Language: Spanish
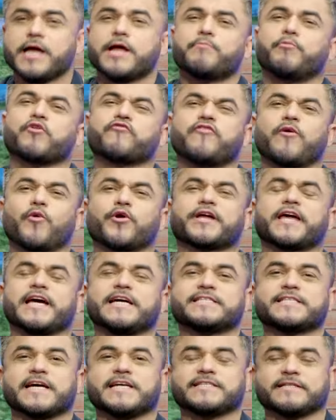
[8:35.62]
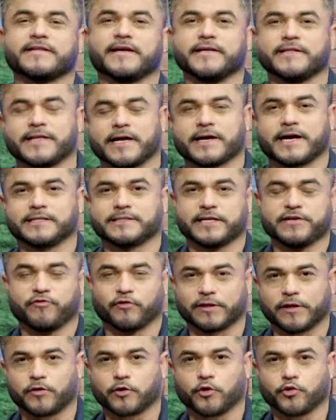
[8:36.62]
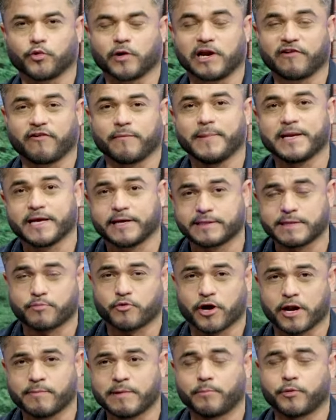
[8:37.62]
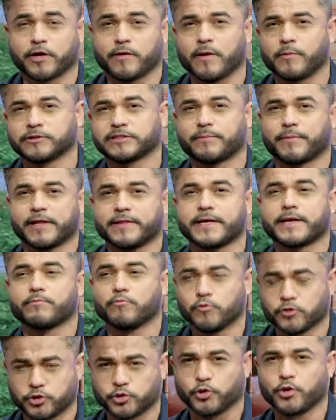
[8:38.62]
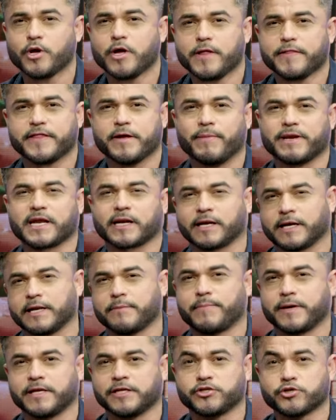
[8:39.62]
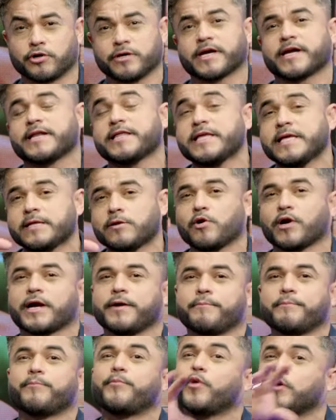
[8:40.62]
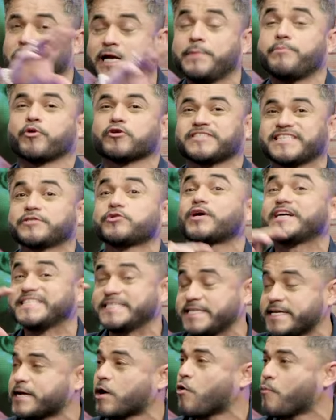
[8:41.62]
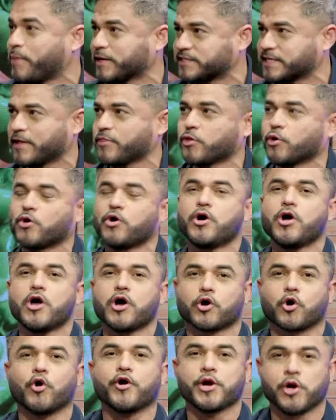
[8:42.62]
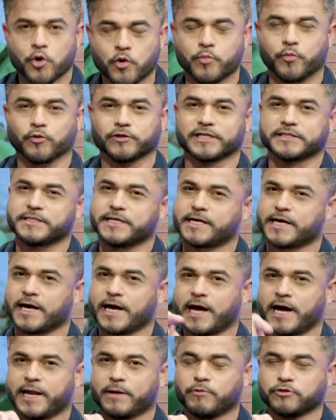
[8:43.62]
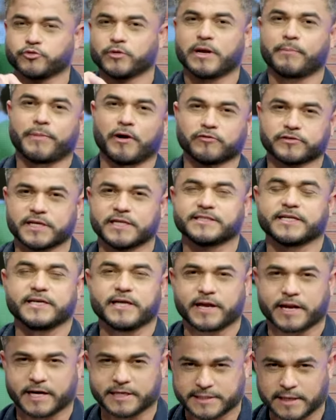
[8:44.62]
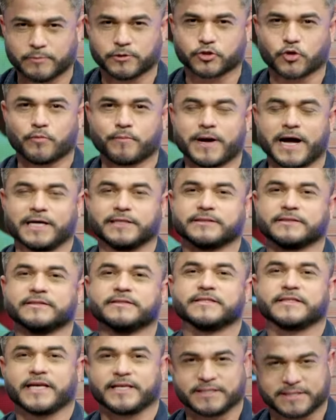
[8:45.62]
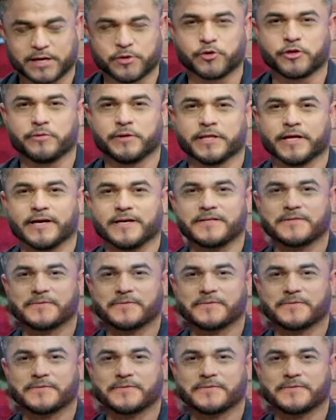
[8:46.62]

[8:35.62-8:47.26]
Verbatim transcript: Por favor, quédese ahí sentadita en casa disfrutando con toda la familia de este programa porque vamos a aprender mucho de María René Pérez Jonker y lo que, el proceso que sigue aún pasando con lupus. Así que haremos una pausa y enseguida regresamos con más de Salud y Vida.